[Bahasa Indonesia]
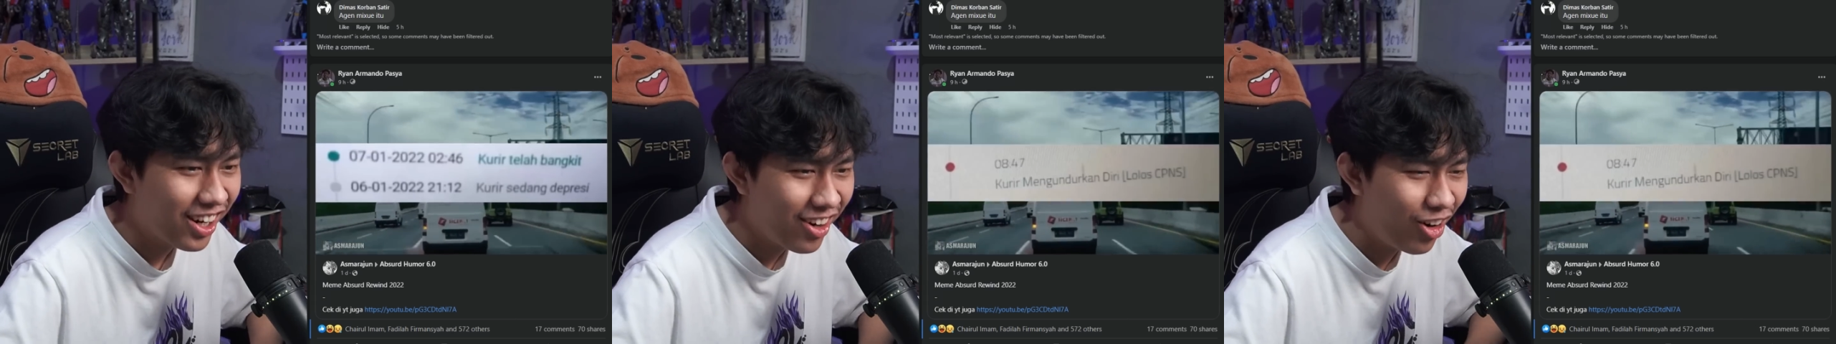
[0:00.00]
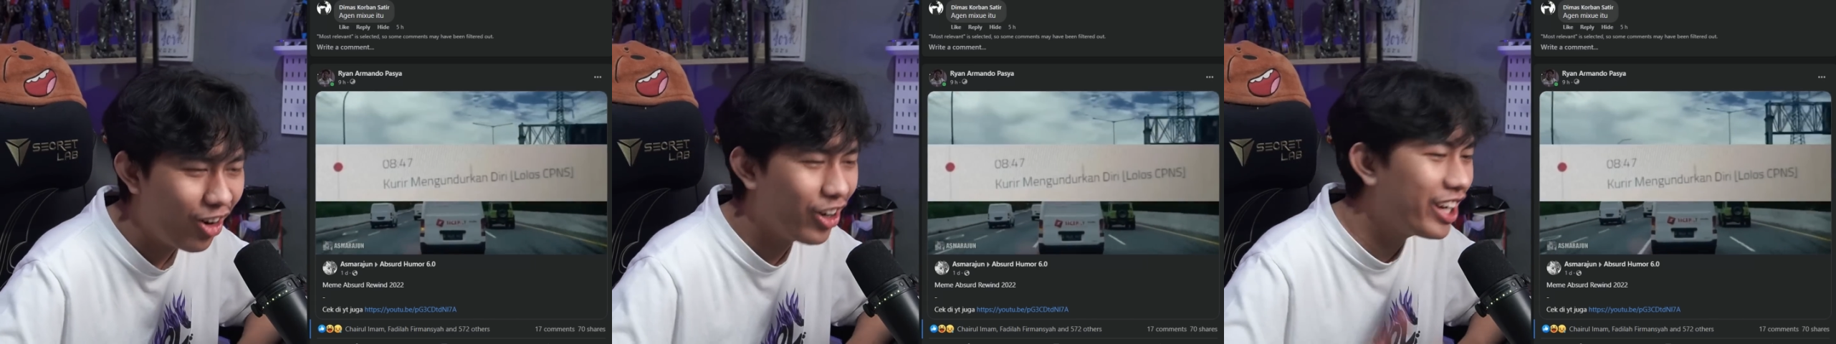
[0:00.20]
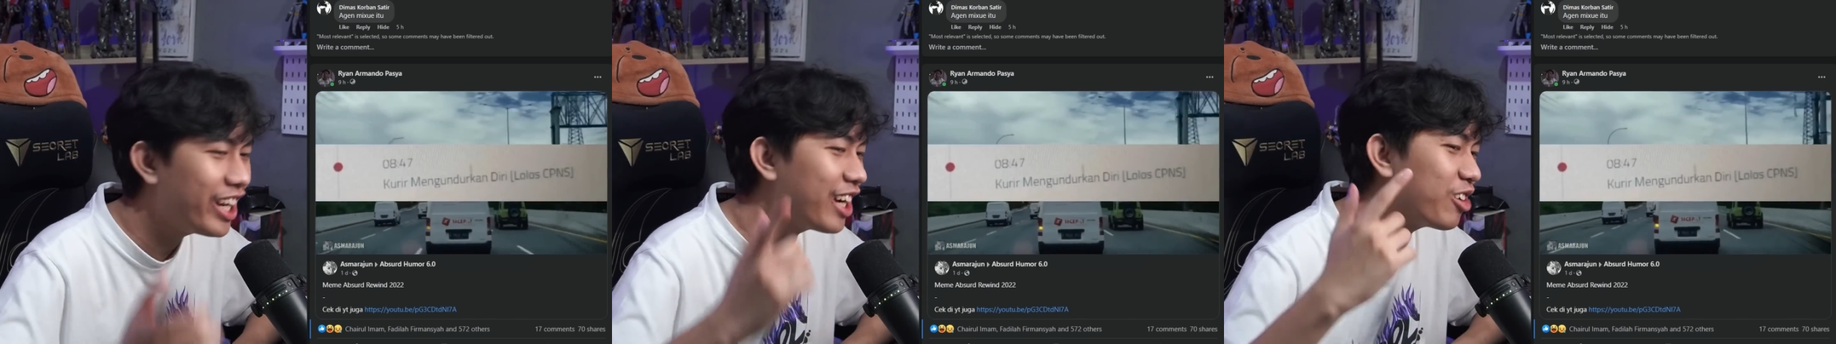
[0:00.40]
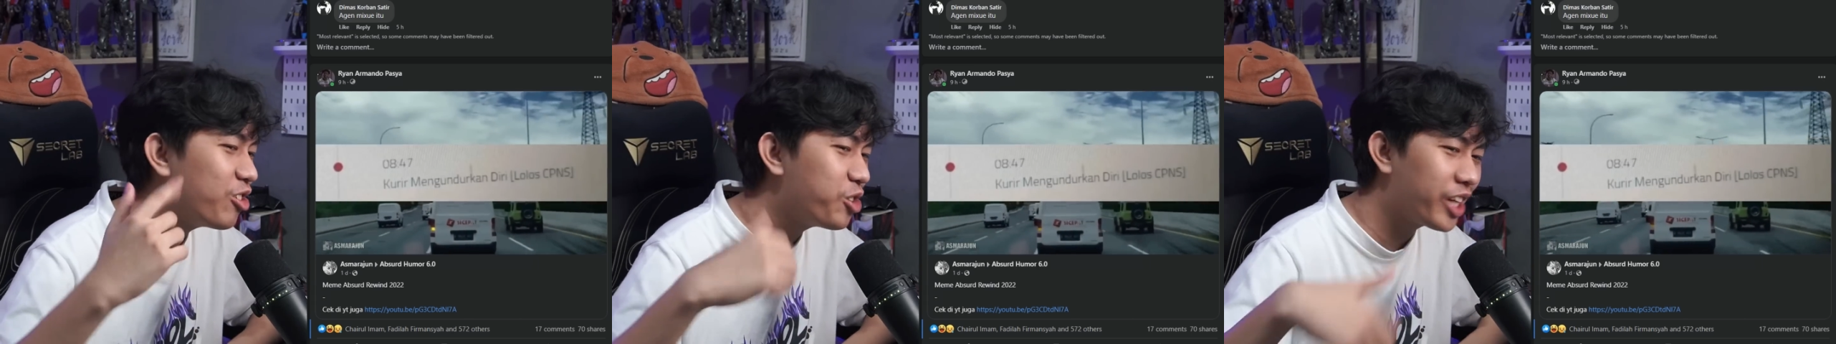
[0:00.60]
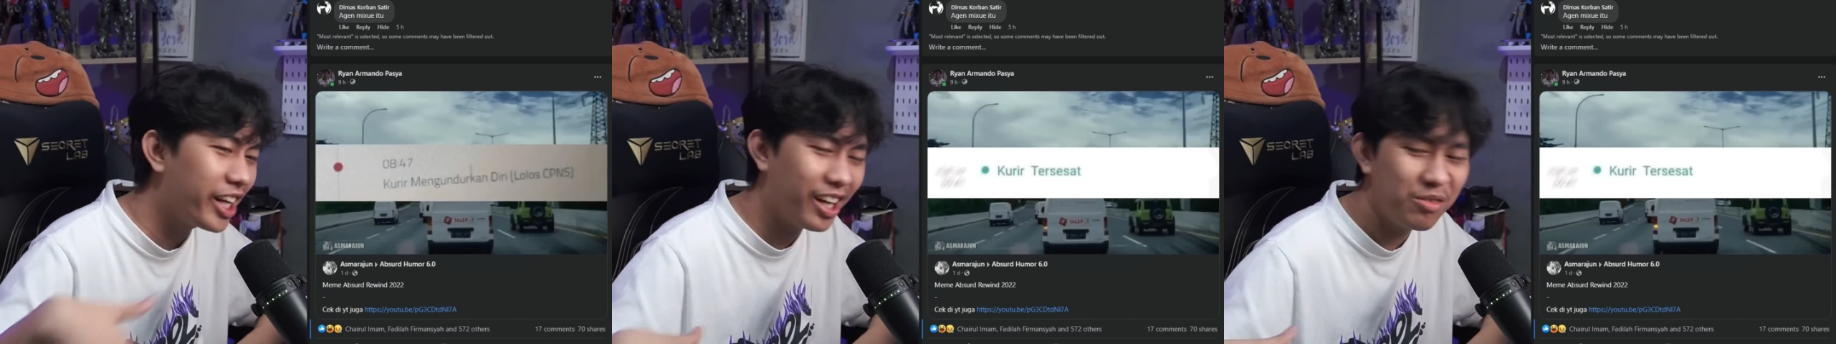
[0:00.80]
Oh ini yang
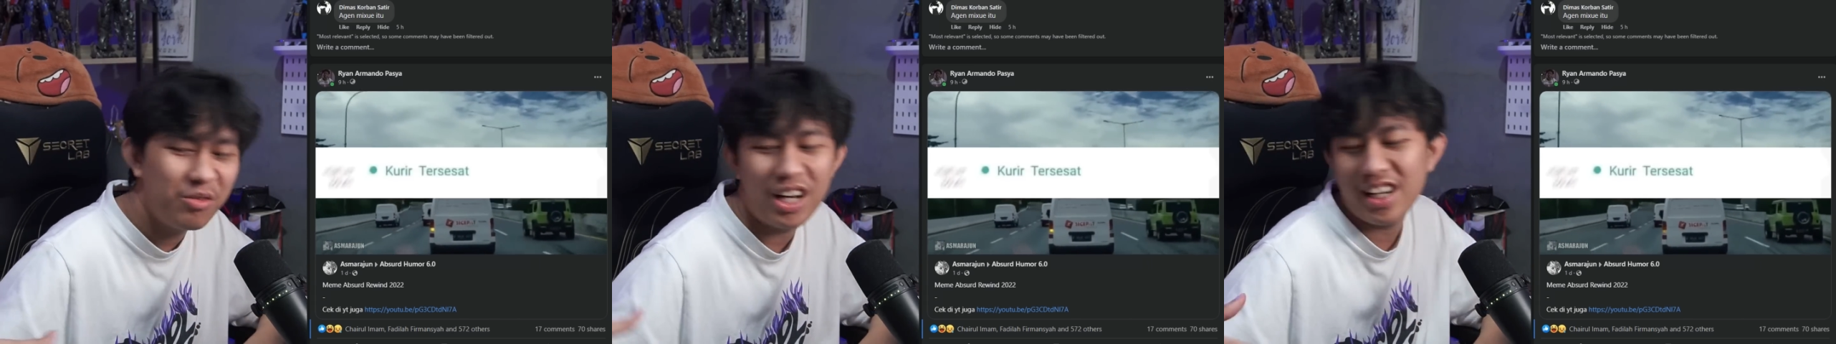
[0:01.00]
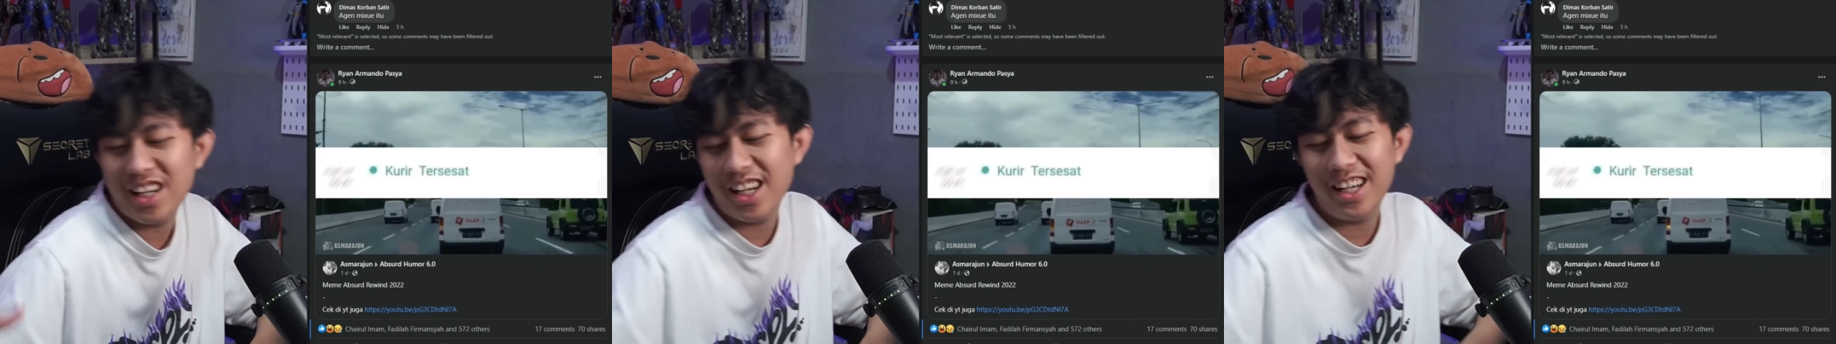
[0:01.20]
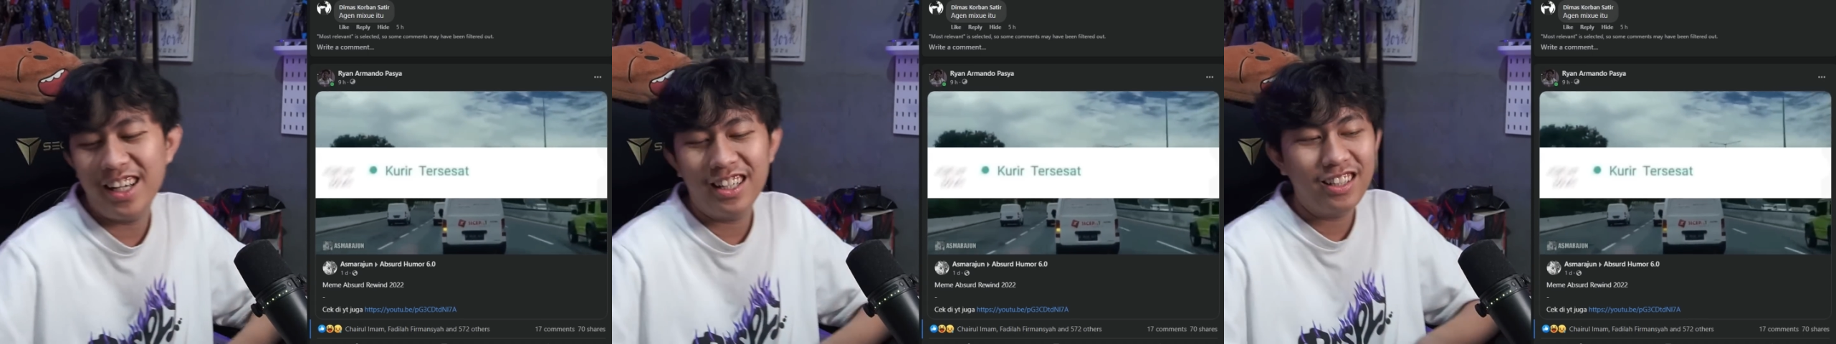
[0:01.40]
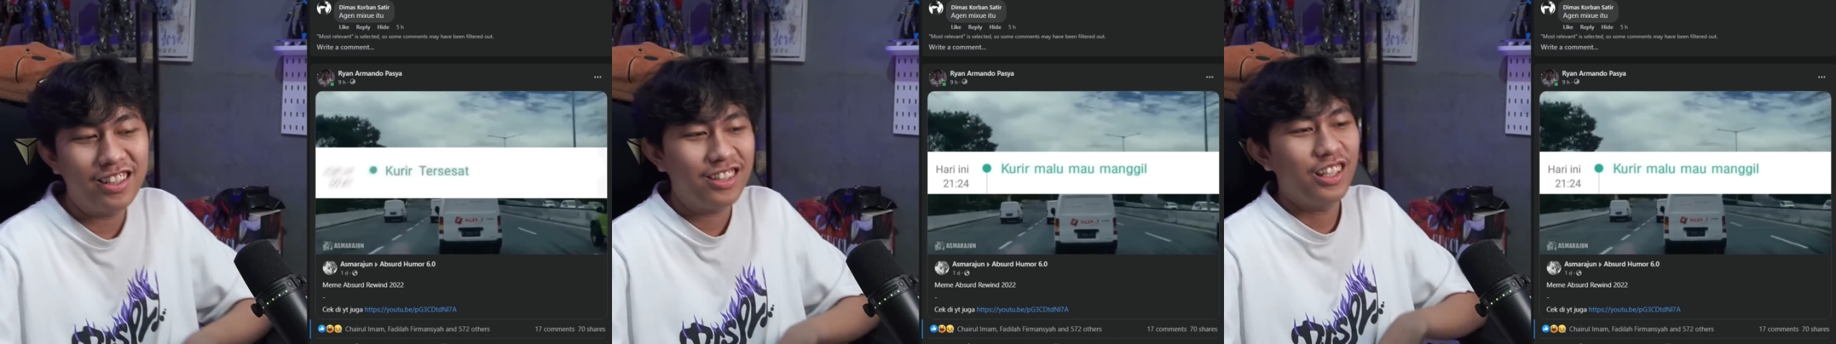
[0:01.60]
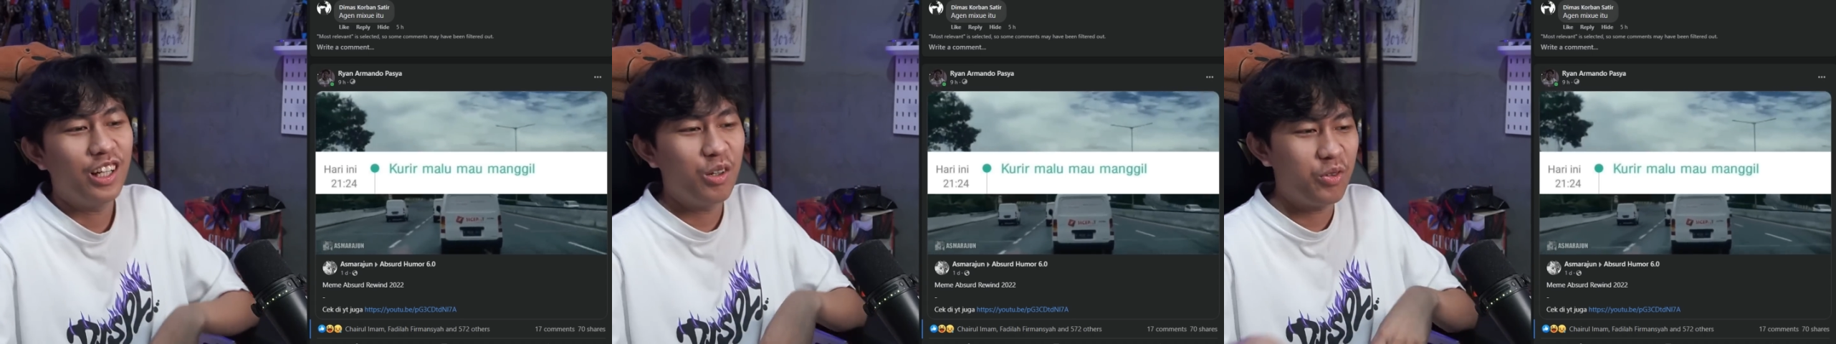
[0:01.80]
kurir kemarin.
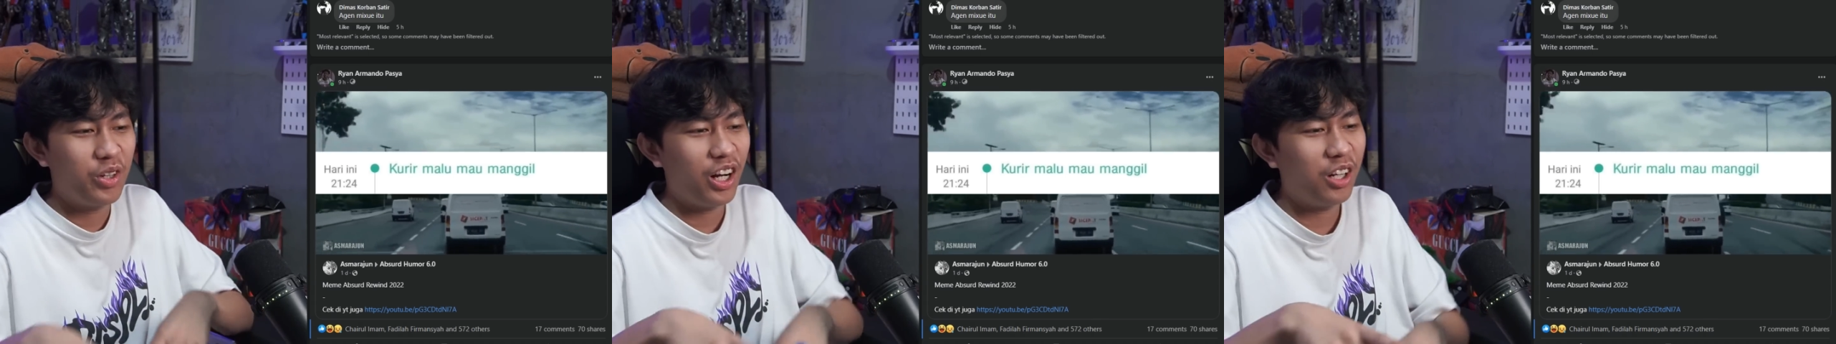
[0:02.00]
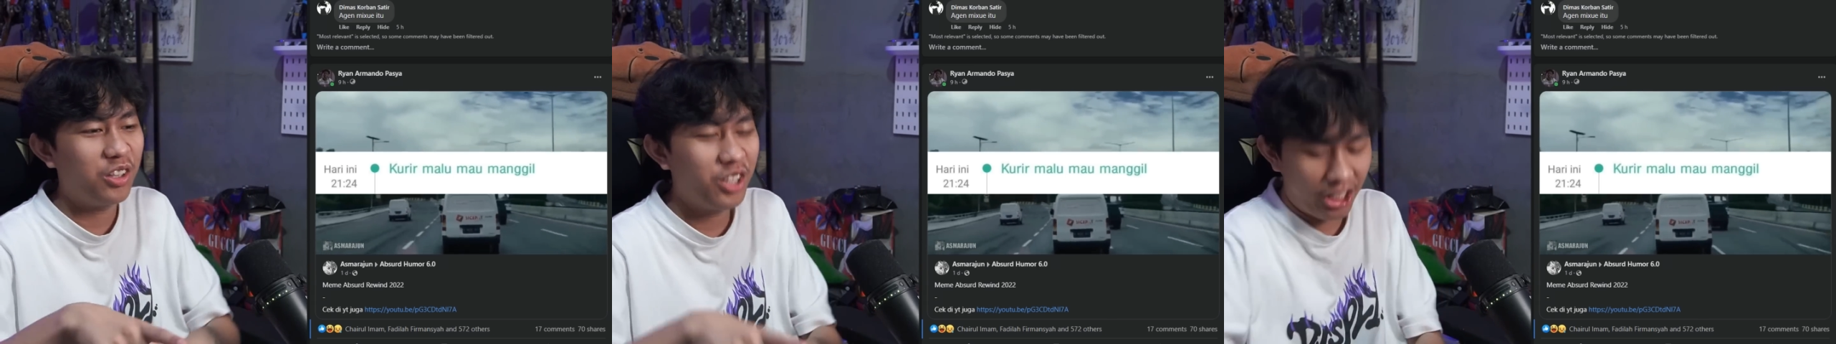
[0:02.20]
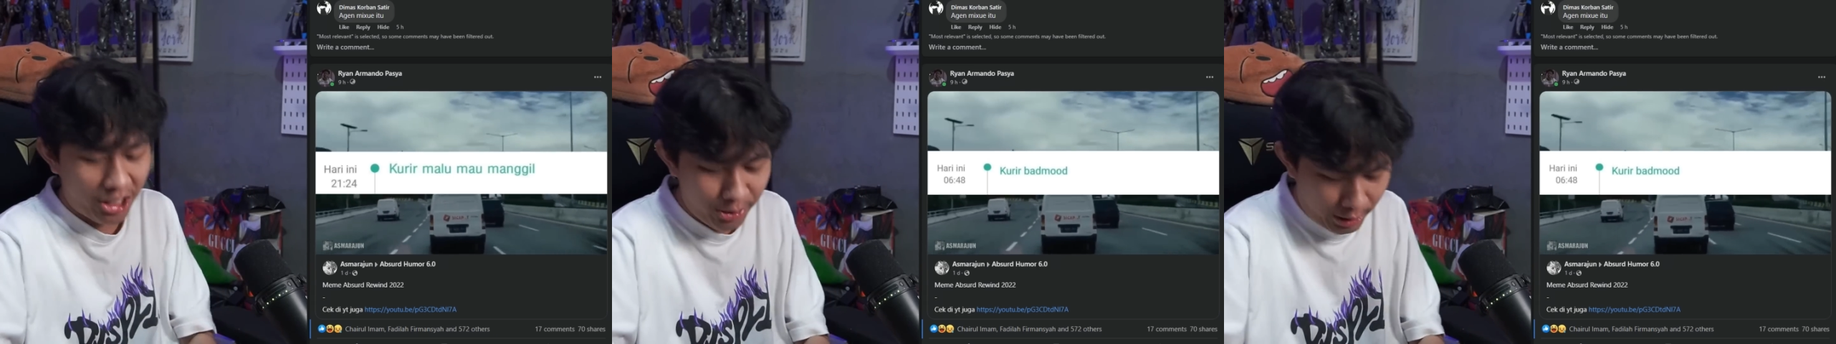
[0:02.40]
Dia viral juga